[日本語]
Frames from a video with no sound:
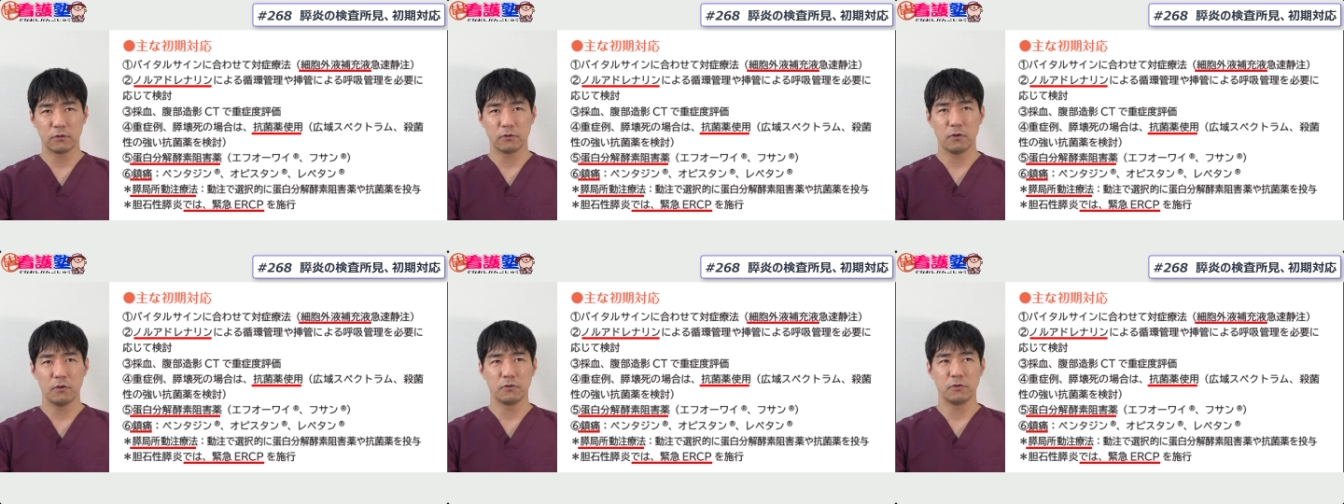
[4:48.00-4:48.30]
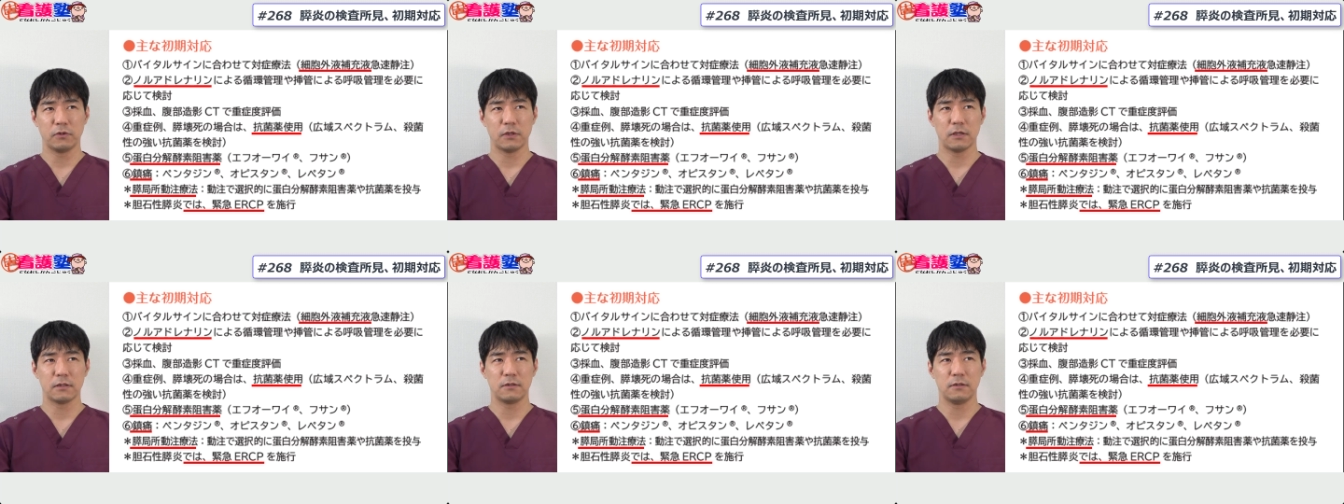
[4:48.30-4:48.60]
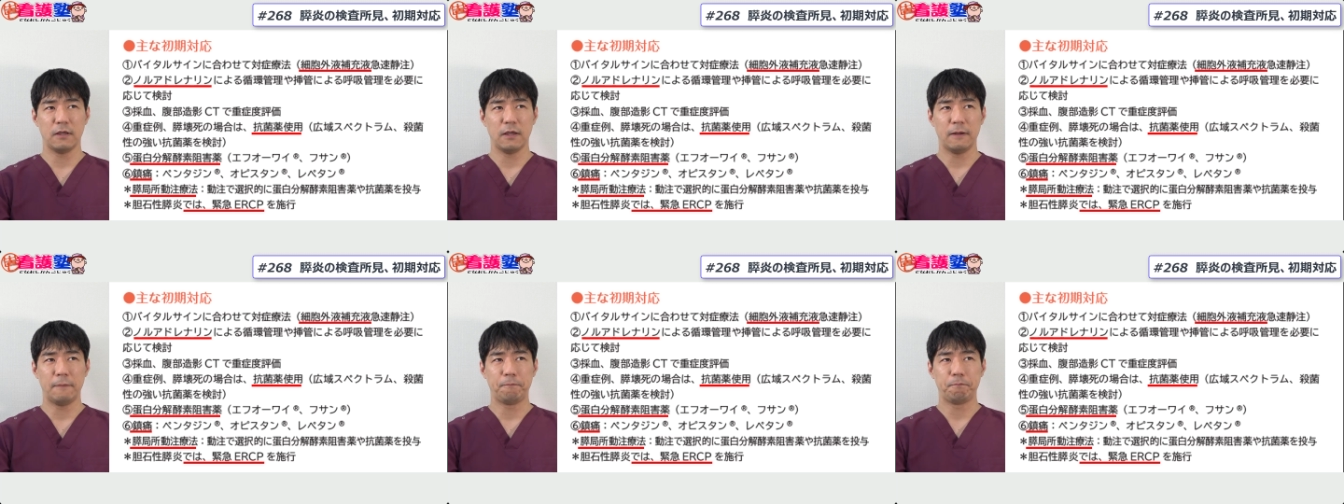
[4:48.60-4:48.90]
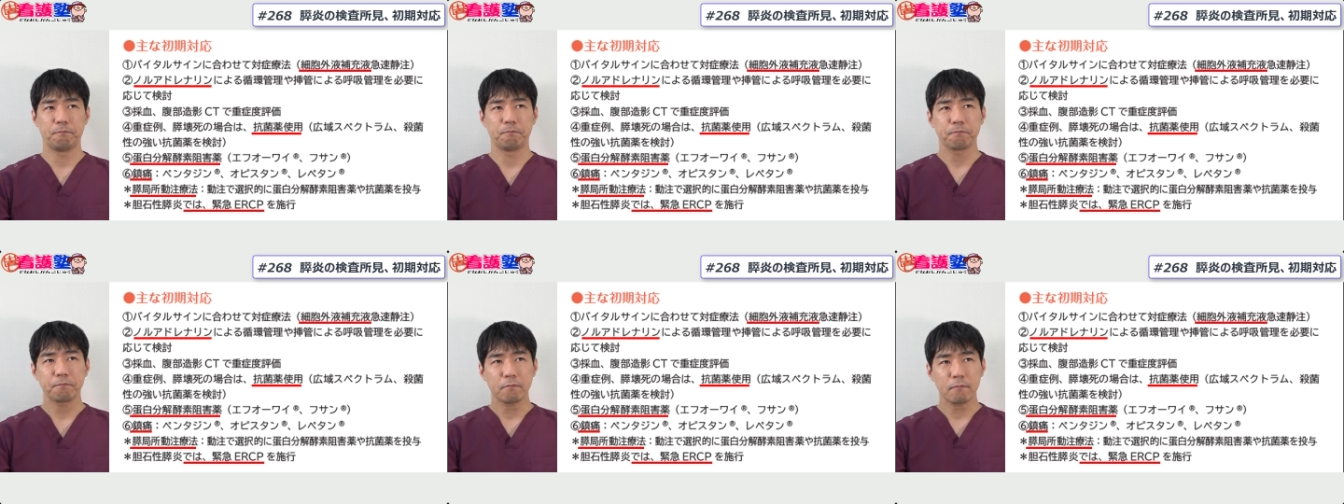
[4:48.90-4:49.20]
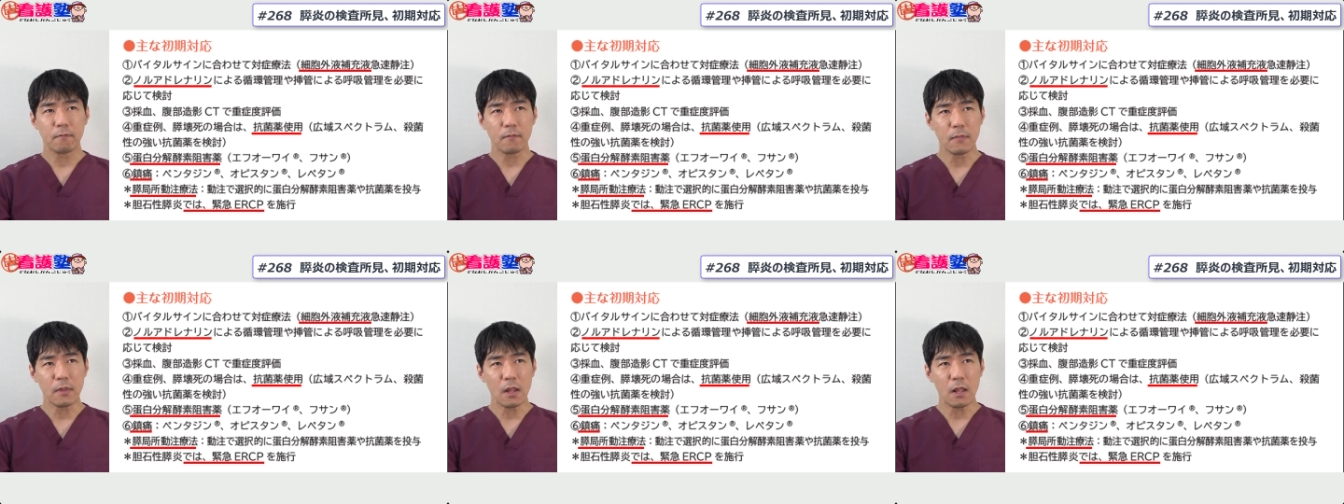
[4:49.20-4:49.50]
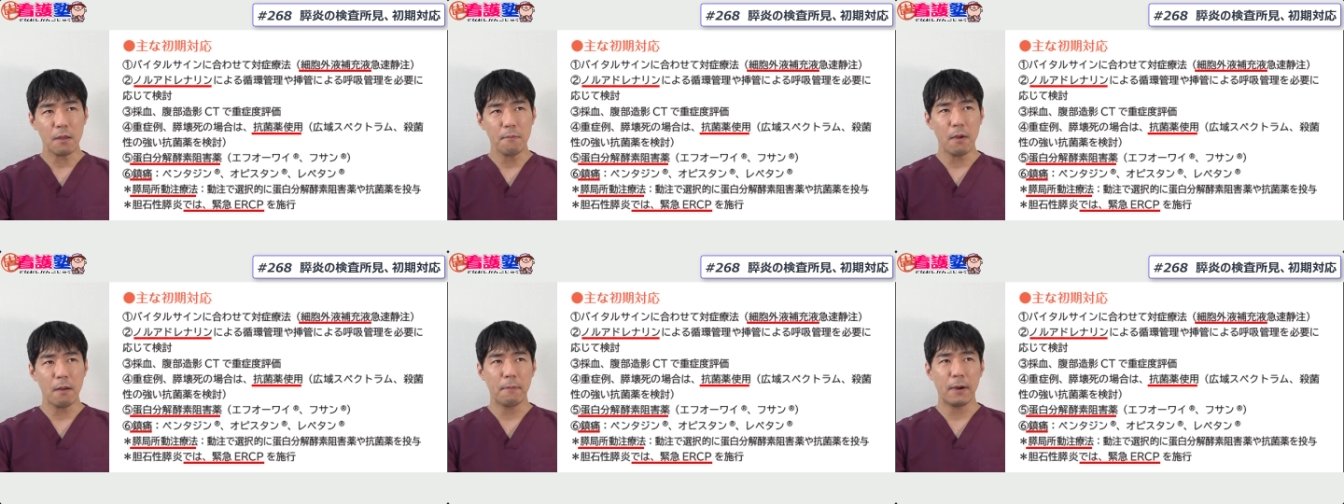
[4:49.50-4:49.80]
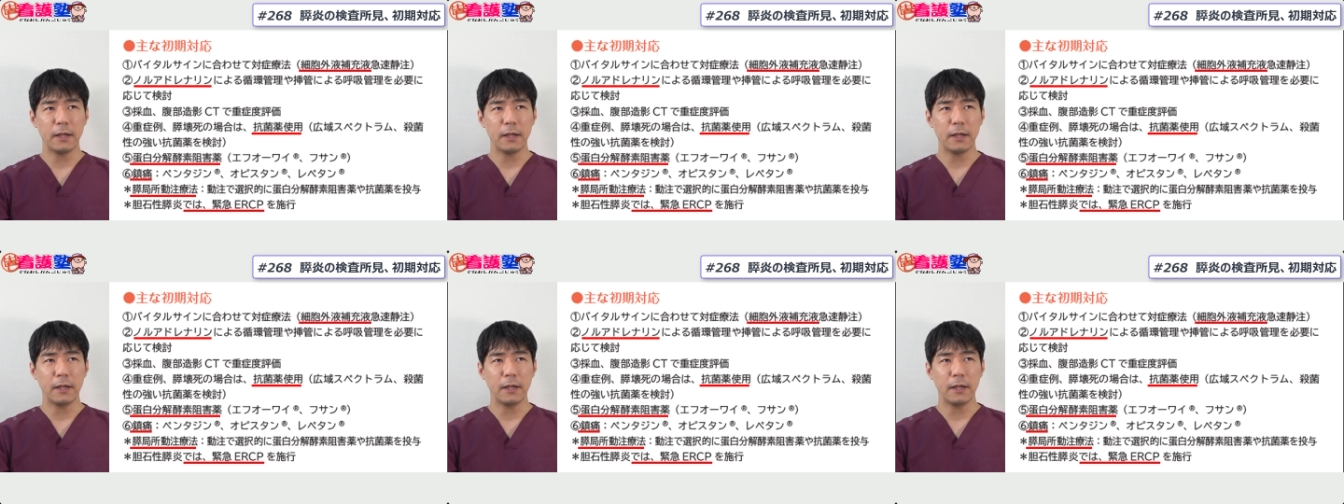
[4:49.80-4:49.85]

というとですね、まあ、